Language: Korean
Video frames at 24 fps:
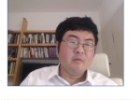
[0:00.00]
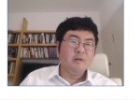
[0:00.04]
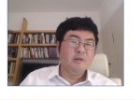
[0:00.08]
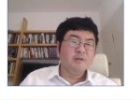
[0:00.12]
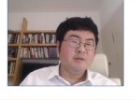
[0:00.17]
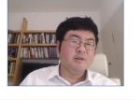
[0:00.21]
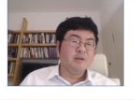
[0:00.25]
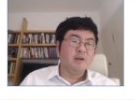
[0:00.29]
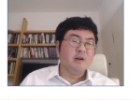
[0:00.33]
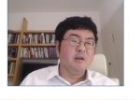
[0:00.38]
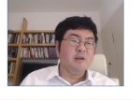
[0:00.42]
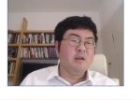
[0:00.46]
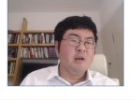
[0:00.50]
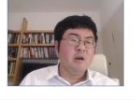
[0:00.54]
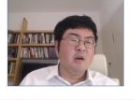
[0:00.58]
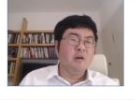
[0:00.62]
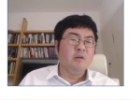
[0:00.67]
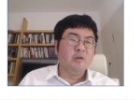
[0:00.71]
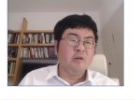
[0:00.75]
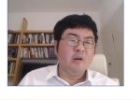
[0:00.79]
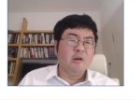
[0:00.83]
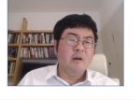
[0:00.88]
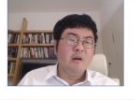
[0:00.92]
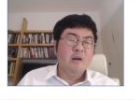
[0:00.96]
자, 이게
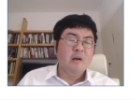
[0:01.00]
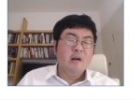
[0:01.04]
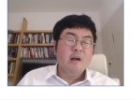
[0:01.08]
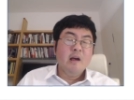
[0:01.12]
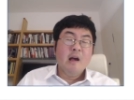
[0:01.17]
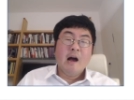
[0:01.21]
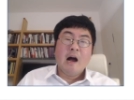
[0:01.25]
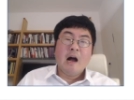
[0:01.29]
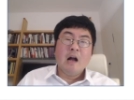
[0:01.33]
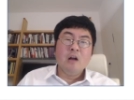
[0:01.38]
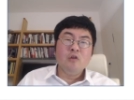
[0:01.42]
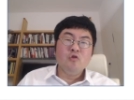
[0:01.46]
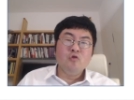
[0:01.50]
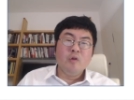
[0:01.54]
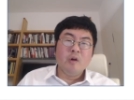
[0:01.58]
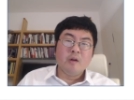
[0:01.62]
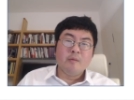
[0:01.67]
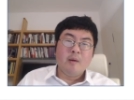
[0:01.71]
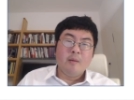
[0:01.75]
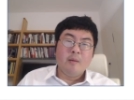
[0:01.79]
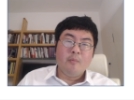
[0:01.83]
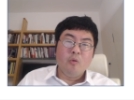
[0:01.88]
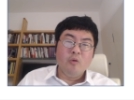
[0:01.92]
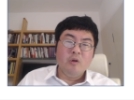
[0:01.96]
근데
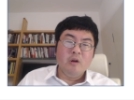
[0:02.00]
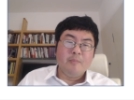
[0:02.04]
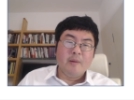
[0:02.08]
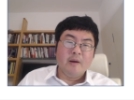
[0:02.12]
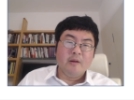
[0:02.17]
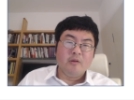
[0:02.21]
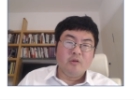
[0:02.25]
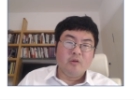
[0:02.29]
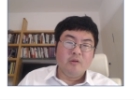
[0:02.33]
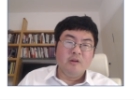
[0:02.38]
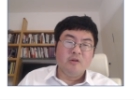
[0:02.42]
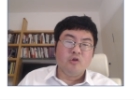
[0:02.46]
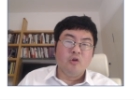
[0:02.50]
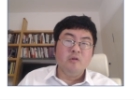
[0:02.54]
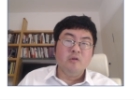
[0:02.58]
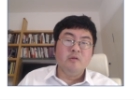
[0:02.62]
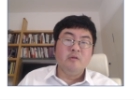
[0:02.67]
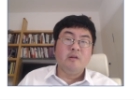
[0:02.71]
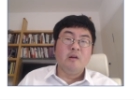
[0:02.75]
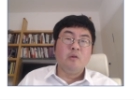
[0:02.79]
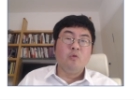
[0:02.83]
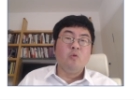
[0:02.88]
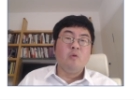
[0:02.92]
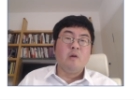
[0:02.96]
한국에서만 보이는 패턴이
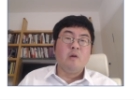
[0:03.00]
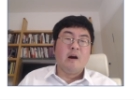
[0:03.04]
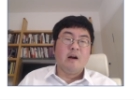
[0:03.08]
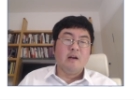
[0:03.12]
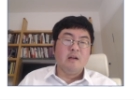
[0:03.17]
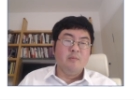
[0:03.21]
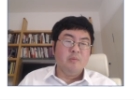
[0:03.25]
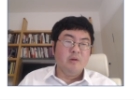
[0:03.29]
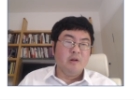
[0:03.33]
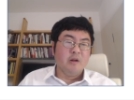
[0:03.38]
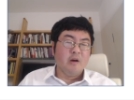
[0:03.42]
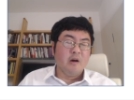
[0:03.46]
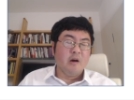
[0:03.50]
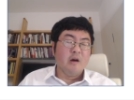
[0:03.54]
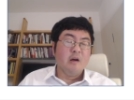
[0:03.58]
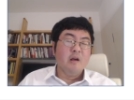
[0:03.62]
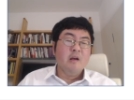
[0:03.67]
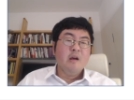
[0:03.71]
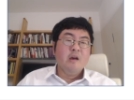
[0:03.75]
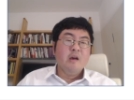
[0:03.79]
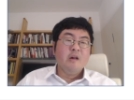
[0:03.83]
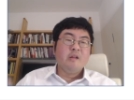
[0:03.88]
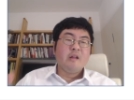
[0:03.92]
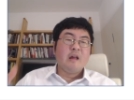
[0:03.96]
절대로 아닙니다.
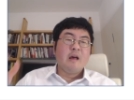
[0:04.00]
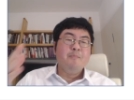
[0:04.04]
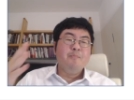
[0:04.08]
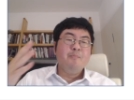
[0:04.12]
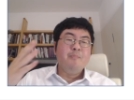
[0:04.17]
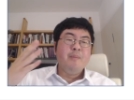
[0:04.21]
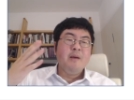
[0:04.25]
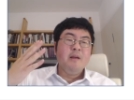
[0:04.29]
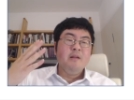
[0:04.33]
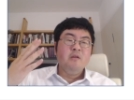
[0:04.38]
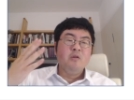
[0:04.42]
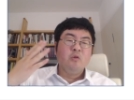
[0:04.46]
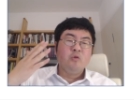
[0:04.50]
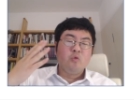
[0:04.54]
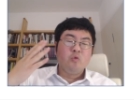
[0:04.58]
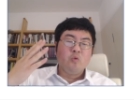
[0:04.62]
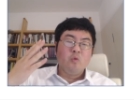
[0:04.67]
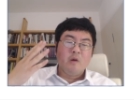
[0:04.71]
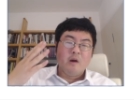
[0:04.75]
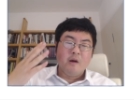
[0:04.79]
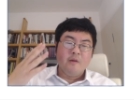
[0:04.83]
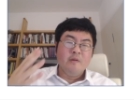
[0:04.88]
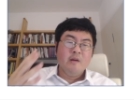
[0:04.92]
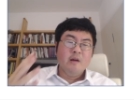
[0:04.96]
300년
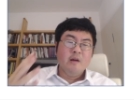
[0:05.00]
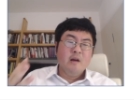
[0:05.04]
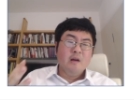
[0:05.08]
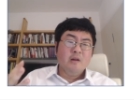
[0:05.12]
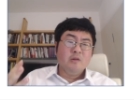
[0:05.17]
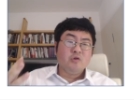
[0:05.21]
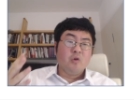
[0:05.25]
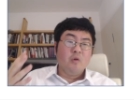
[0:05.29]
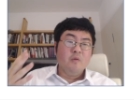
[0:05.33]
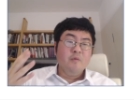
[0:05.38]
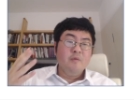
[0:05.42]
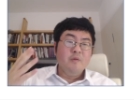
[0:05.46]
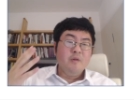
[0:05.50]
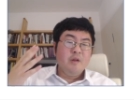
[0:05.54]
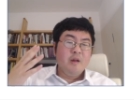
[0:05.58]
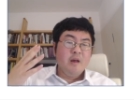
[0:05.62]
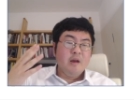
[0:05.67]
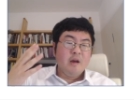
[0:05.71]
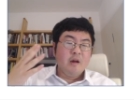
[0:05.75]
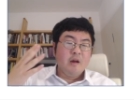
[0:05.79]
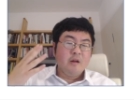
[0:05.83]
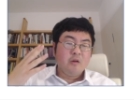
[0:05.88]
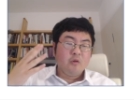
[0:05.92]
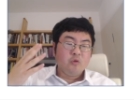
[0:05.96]
동안 전
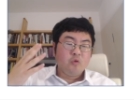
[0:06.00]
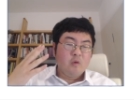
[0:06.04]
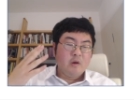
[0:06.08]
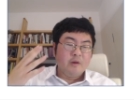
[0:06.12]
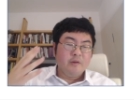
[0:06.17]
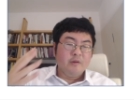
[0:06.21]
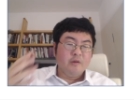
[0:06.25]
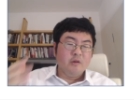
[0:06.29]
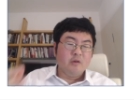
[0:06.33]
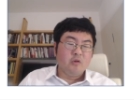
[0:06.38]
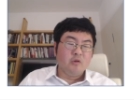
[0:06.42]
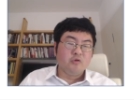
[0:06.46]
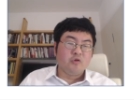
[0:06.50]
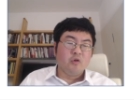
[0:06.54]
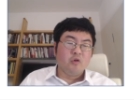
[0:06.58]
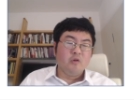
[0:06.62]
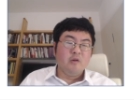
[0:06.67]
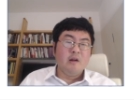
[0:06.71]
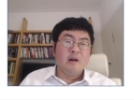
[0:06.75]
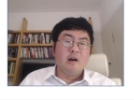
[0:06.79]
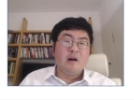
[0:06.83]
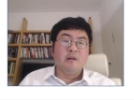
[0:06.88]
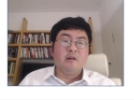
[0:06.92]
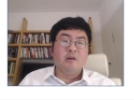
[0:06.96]
세계에서 통하는 그런
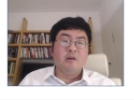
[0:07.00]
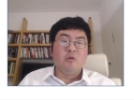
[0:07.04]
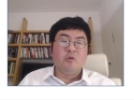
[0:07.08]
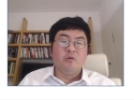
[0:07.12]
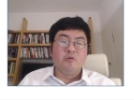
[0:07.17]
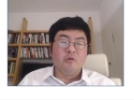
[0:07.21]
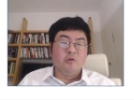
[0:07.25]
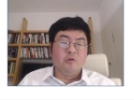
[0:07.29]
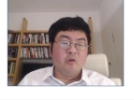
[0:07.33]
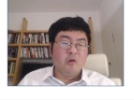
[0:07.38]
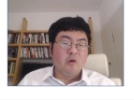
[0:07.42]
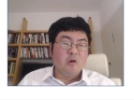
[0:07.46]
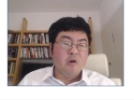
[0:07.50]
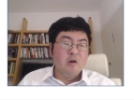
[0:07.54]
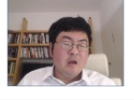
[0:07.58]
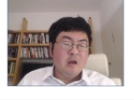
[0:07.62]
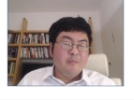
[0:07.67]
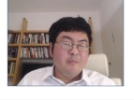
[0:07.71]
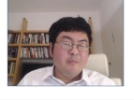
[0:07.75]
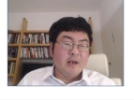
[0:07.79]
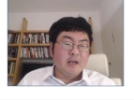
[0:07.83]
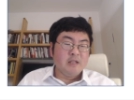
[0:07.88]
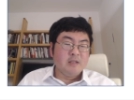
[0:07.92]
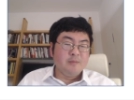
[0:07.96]
전략이거든요.
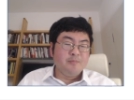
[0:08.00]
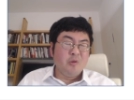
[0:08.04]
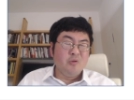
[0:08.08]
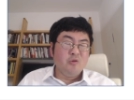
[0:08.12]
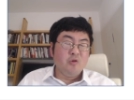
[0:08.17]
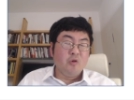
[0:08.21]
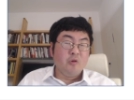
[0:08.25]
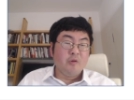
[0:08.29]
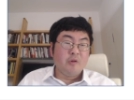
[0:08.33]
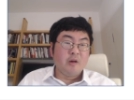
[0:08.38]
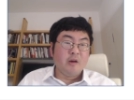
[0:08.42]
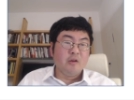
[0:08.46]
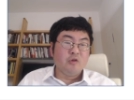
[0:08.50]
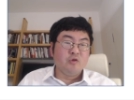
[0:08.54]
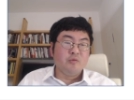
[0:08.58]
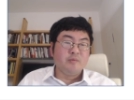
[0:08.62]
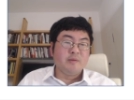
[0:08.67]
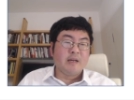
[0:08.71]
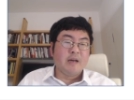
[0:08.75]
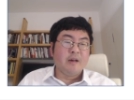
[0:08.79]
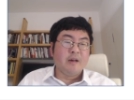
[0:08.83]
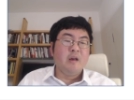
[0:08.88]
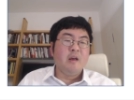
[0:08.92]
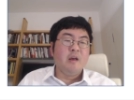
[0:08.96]
110번 영상에 좀
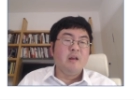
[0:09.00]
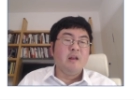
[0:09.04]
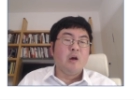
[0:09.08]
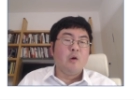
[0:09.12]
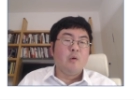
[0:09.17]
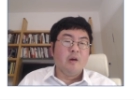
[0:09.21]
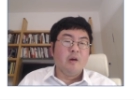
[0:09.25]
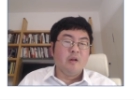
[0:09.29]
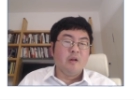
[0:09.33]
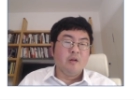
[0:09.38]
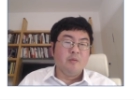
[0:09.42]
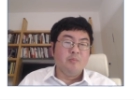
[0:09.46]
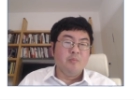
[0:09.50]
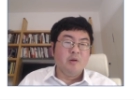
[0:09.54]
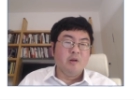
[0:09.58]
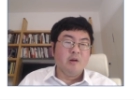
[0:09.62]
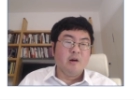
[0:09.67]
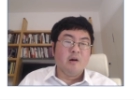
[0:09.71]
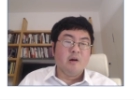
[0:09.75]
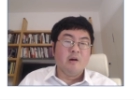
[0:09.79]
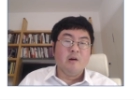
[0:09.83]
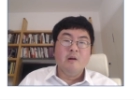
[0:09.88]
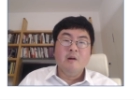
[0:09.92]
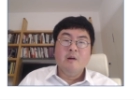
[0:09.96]
자세히 나와
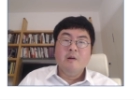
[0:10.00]
있습니다.